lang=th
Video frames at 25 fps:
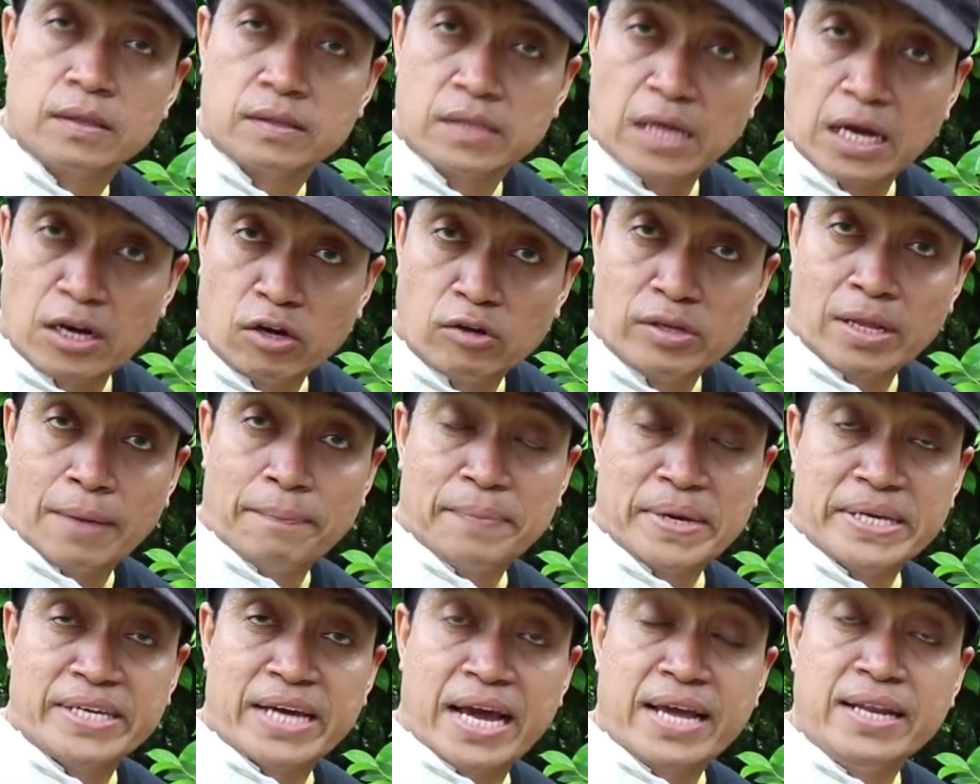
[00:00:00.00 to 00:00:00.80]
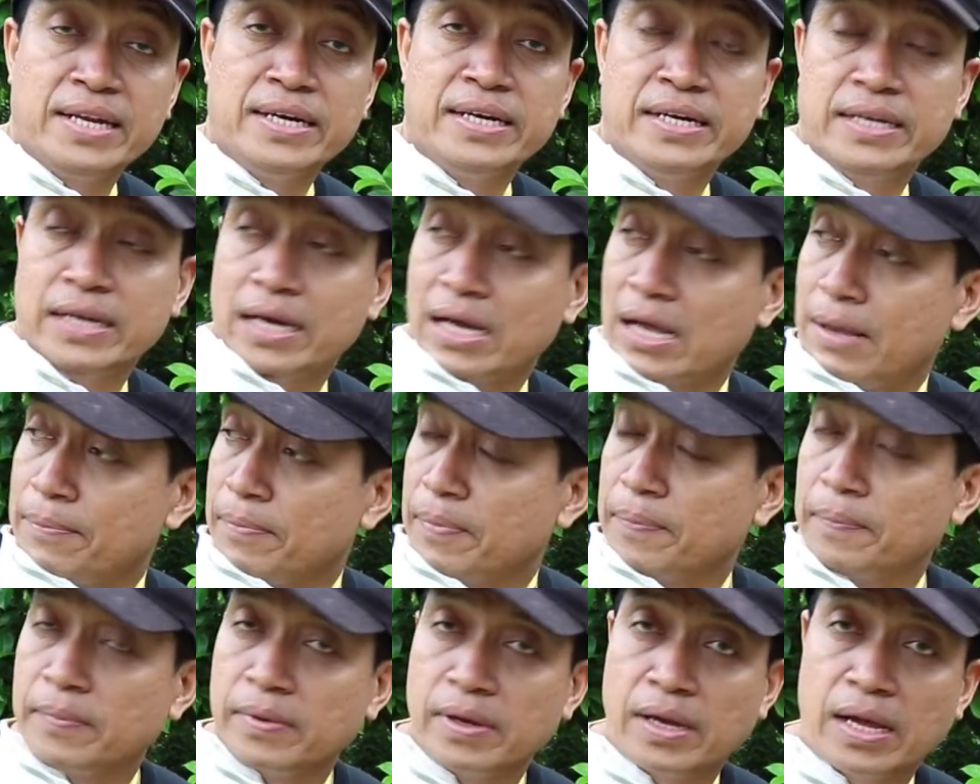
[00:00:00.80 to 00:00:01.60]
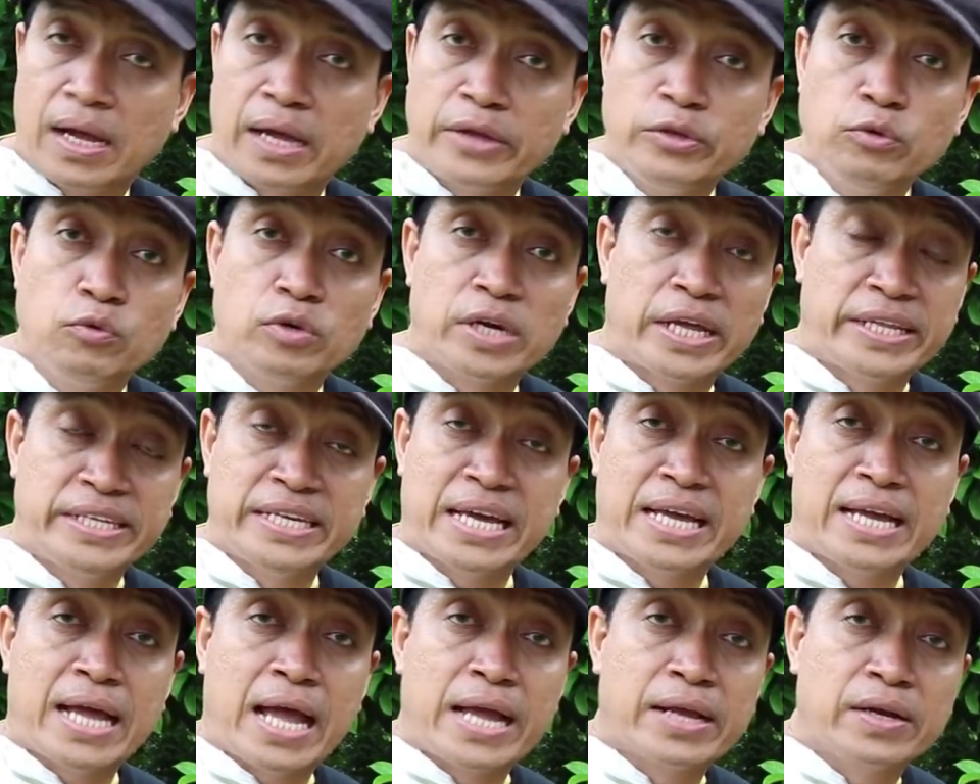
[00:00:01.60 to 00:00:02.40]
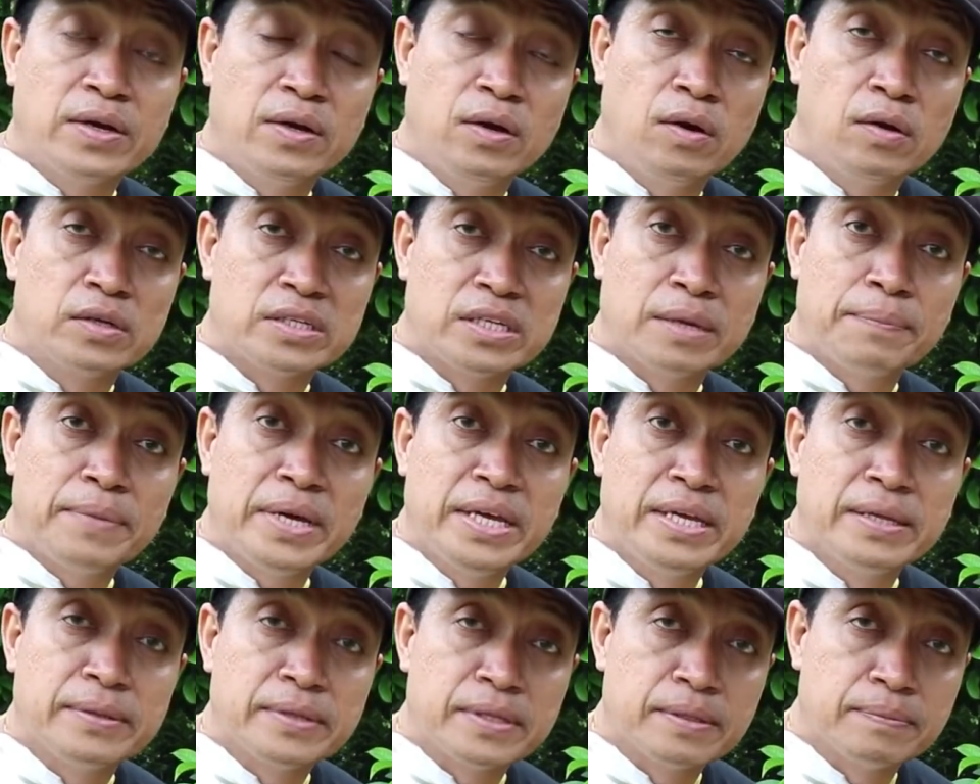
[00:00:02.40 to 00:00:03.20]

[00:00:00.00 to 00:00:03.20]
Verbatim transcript: ถ้าเรานำไปใช้เลยนะครับอายุการใช้งานก็จะไม่